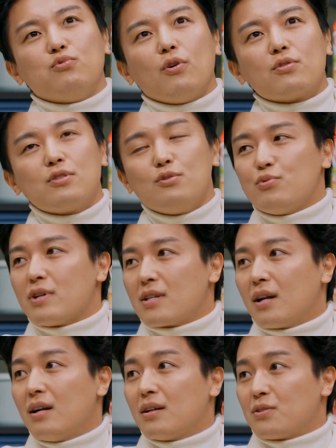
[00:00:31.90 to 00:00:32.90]
무엇을 위해
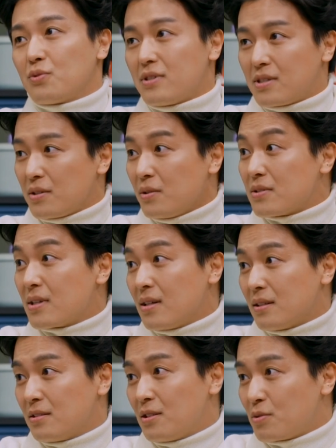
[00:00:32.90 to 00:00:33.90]
살아갈까 저는 이런
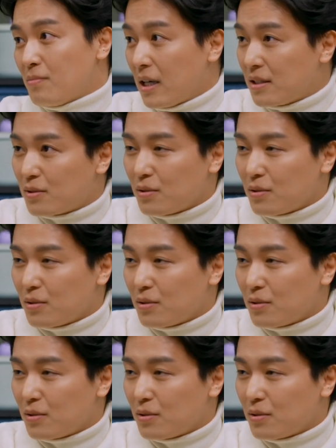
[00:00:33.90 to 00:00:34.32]
생각들이 좀 많이